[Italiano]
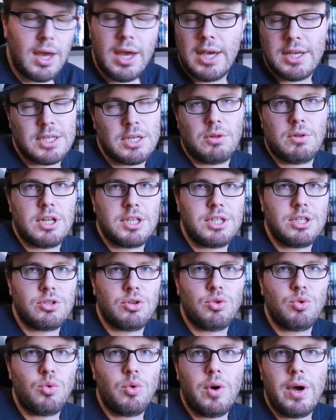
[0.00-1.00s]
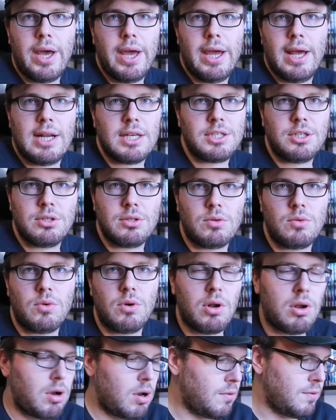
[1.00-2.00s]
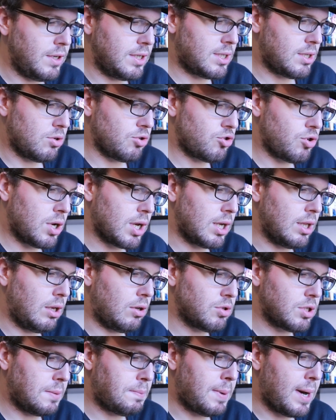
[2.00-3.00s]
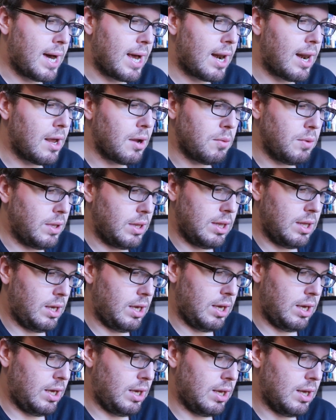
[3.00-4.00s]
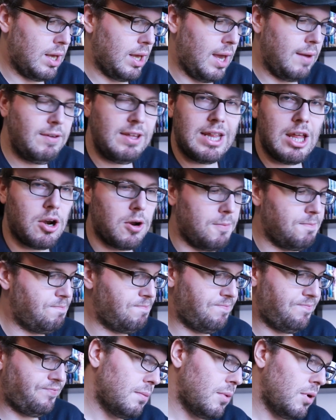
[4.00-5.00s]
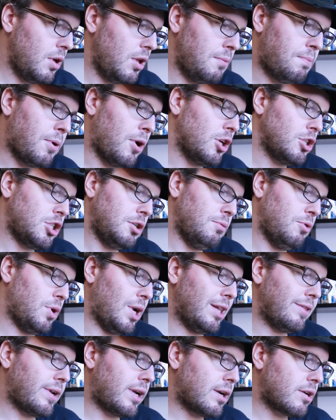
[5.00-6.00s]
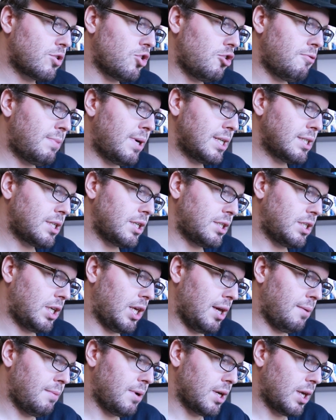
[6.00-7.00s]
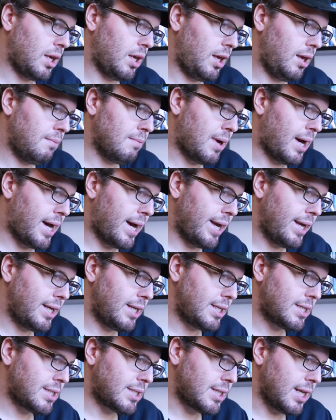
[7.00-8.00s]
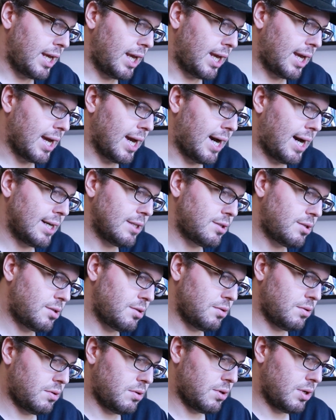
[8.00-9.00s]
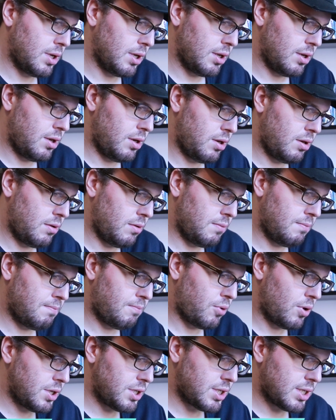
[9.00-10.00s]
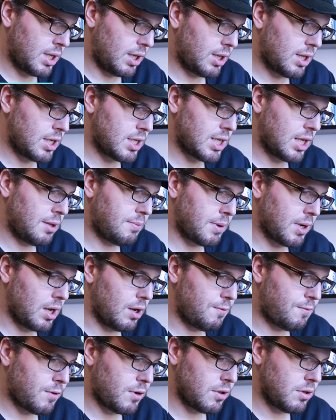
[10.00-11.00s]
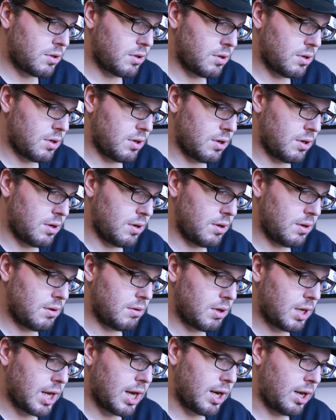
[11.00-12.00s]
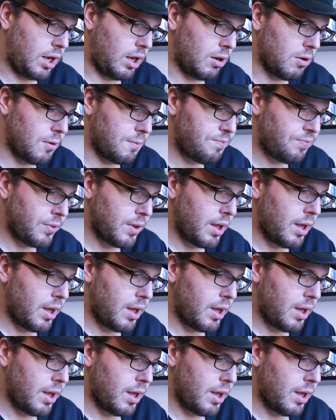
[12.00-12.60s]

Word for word: essendo una season 2 e la season 1 non l'ho vista, non so neanche di cosa parla, quindi eviterò. Il prossimo è un'altra romance, si chiama Gimai Seikatsu, mm, può essere interessante perché il front eh, è carino.